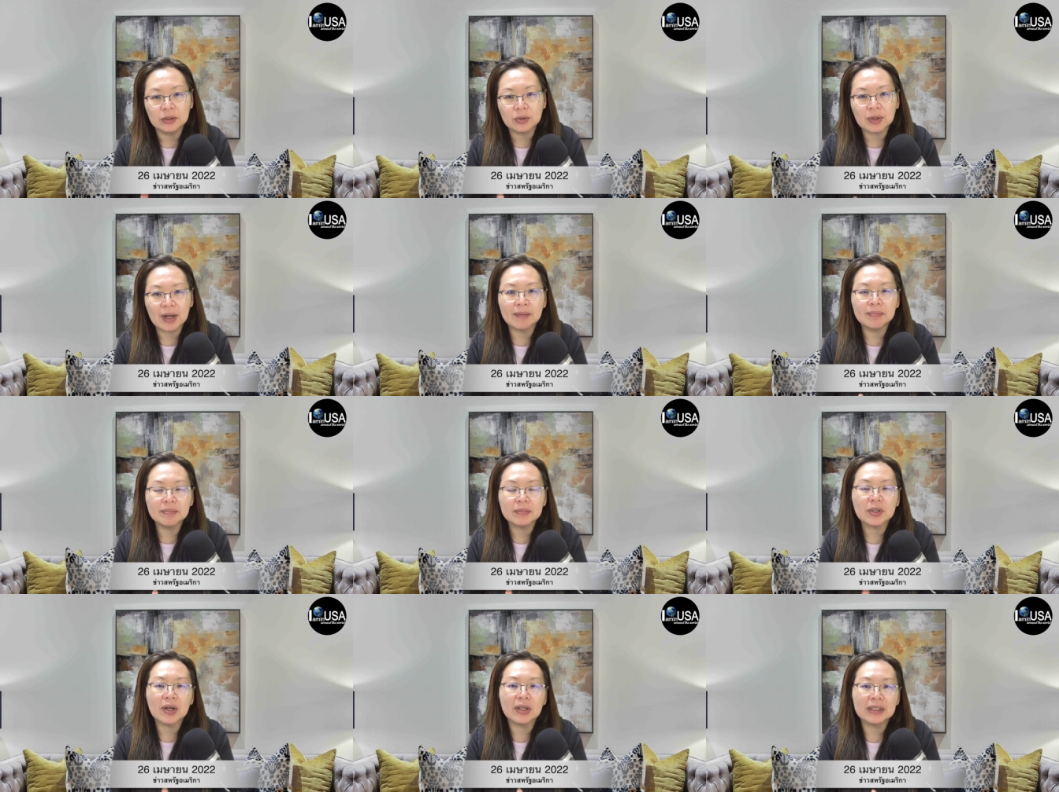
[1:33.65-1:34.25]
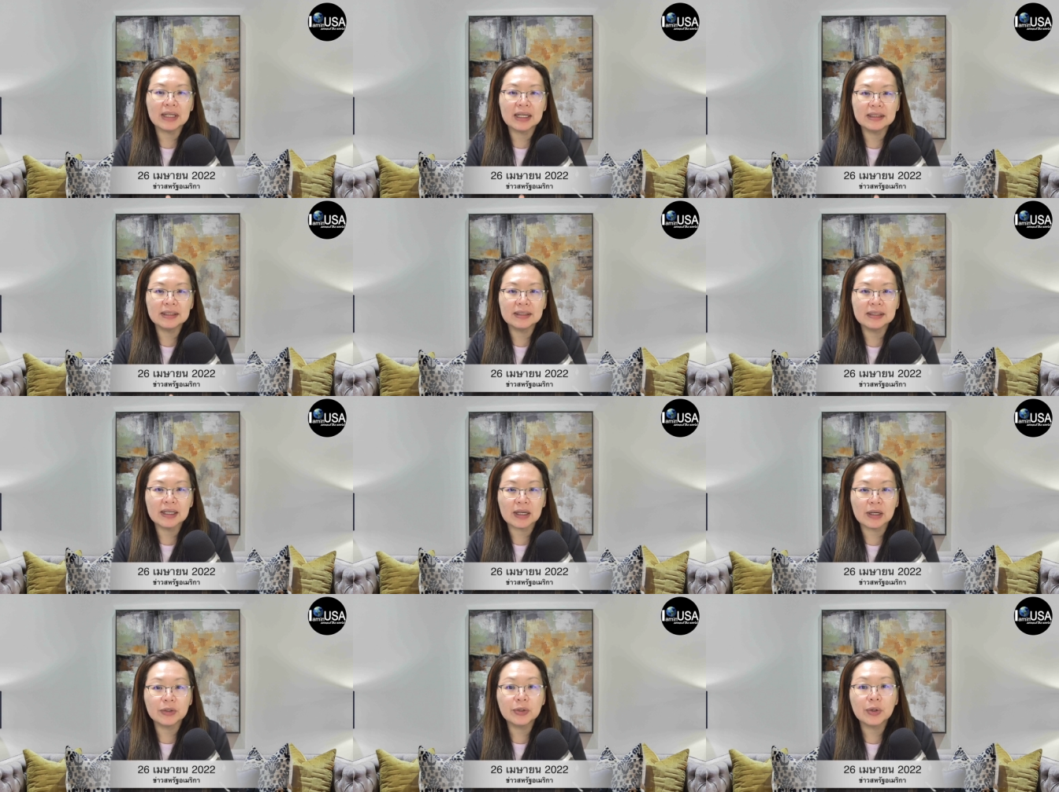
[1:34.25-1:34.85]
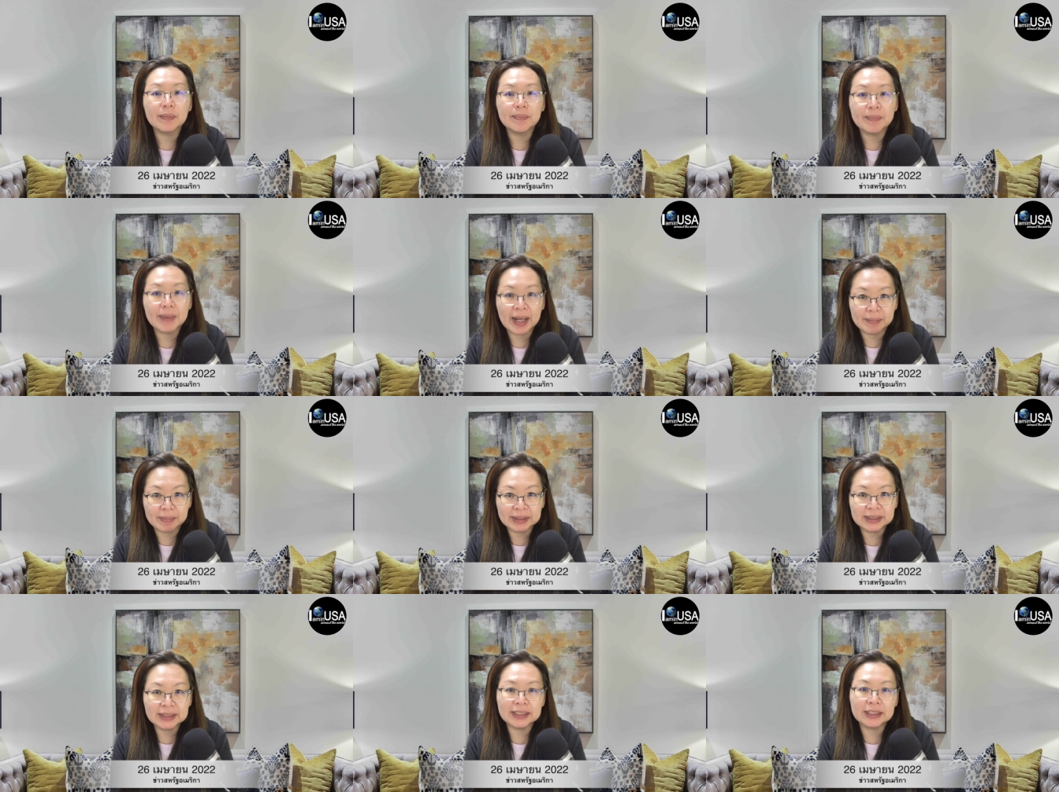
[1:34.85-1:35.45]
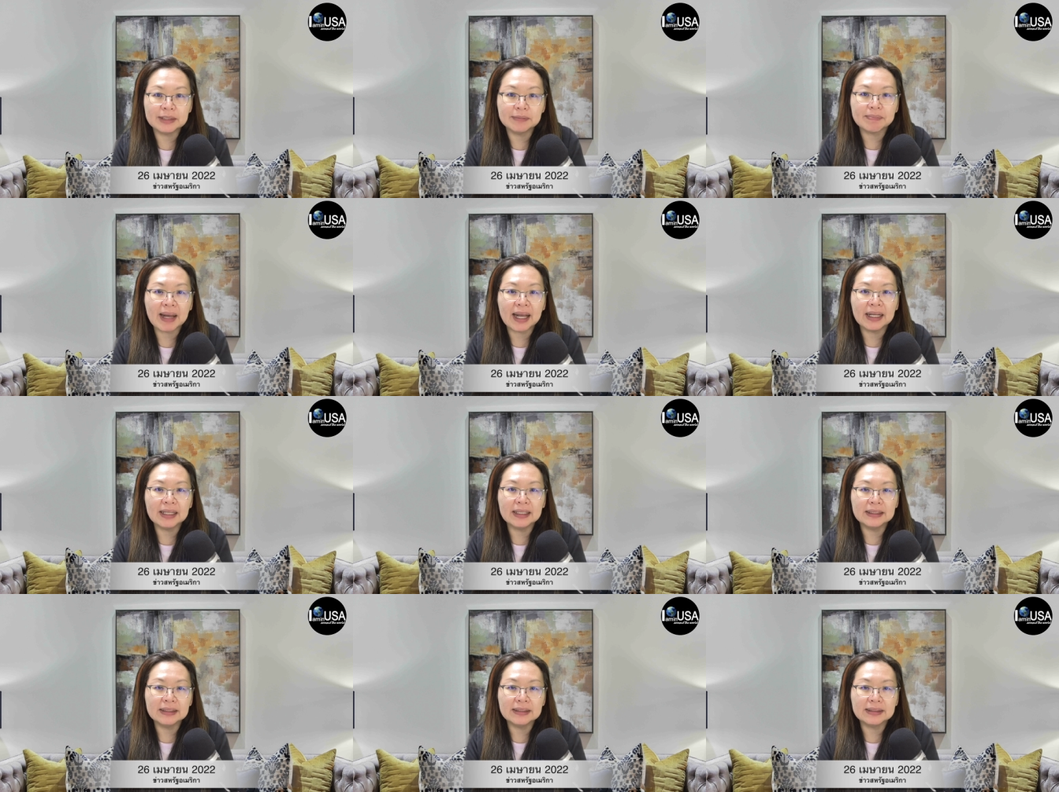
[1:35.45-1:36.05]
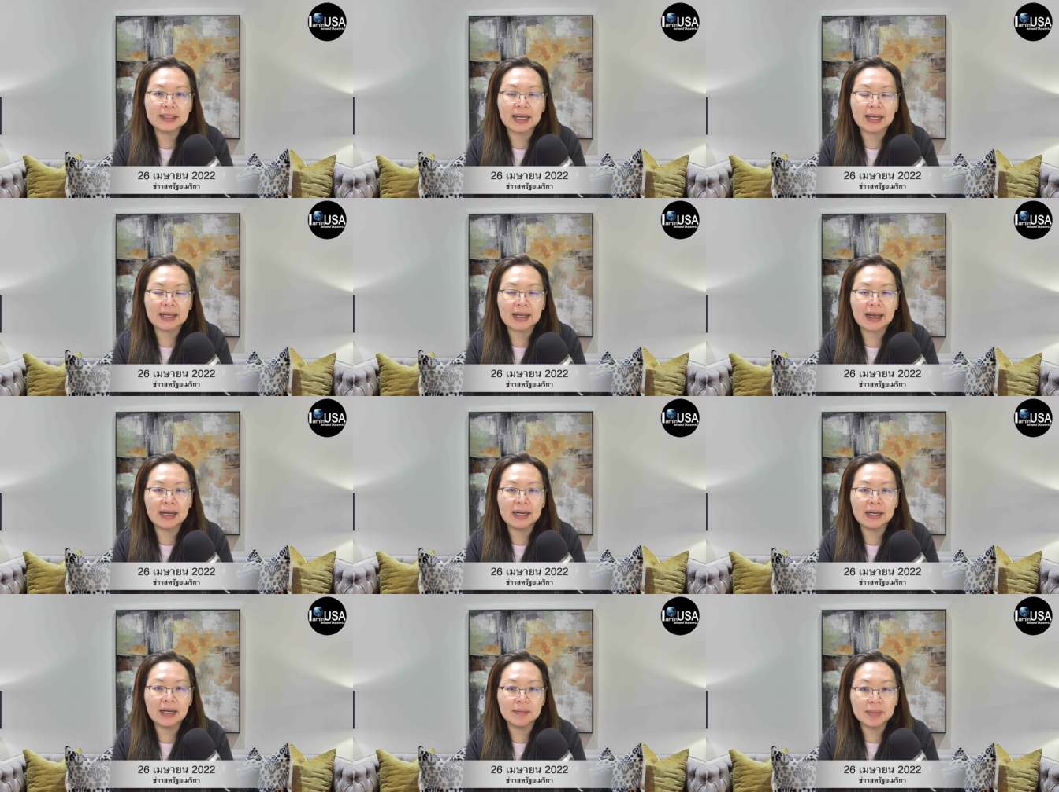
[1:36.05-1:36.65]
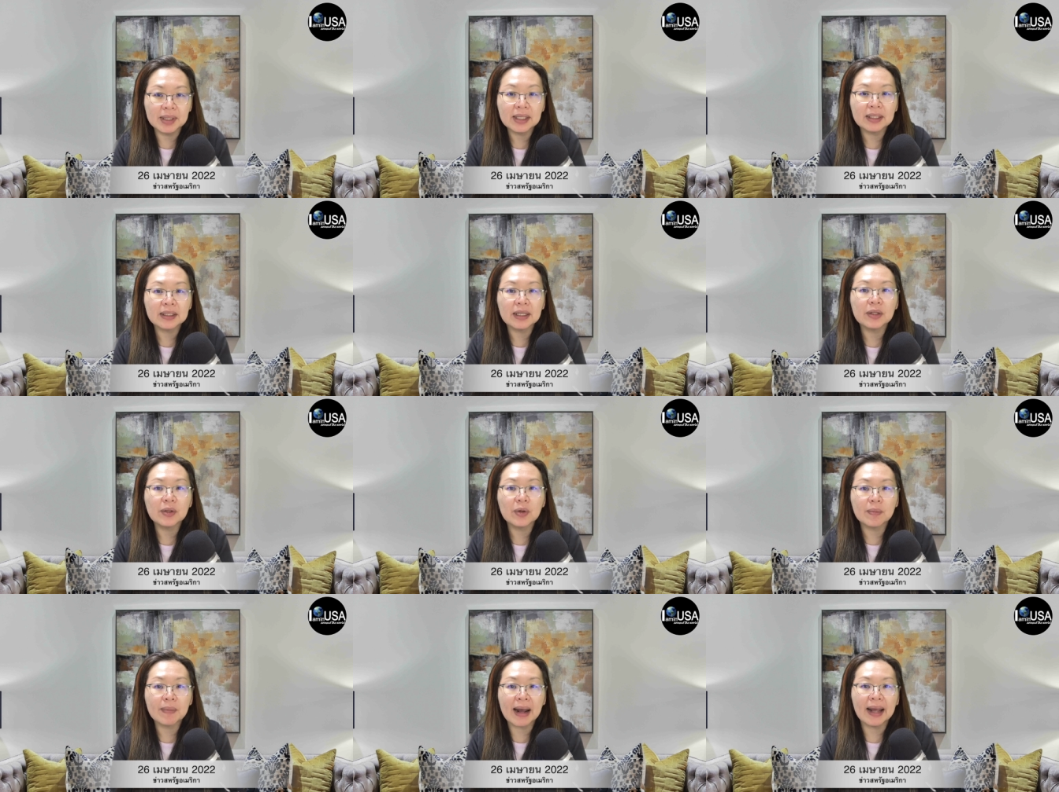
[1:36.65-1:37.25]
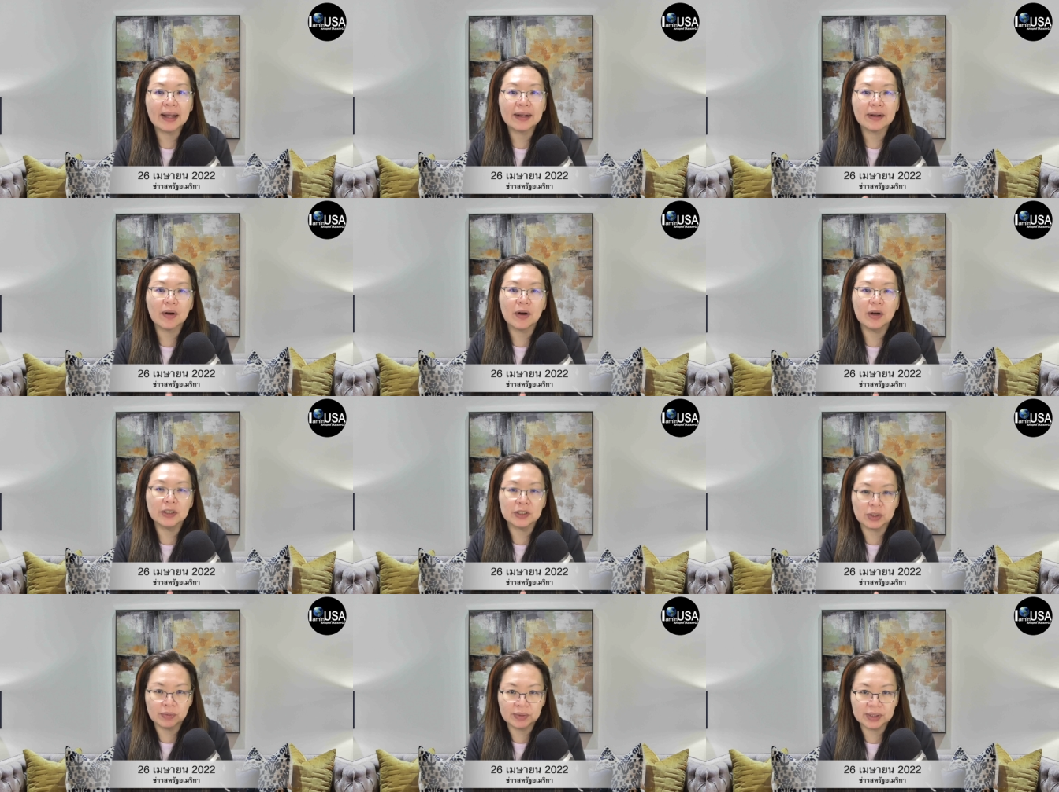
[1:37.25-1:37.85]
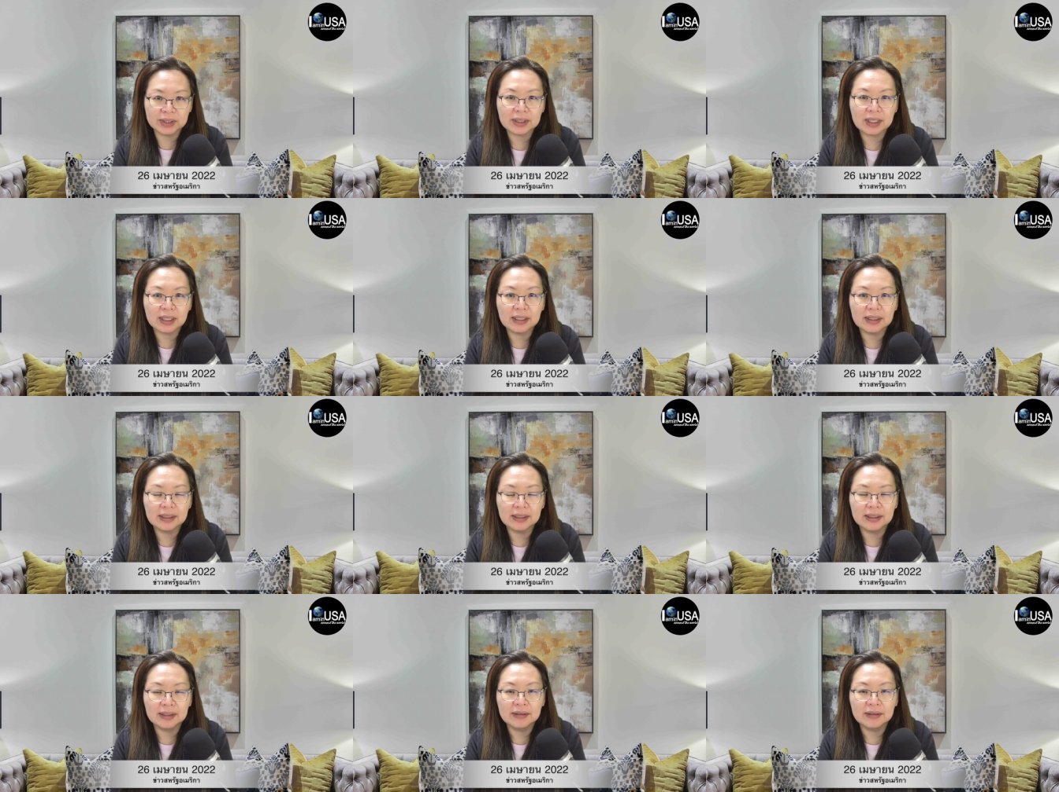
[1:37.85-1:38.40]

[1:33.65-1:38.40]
ทรัมป์ก่อนหน้านี้เนี่ยเขาโดนแบนบัญชีไปจากการละเมิดนโยบายของ Twitter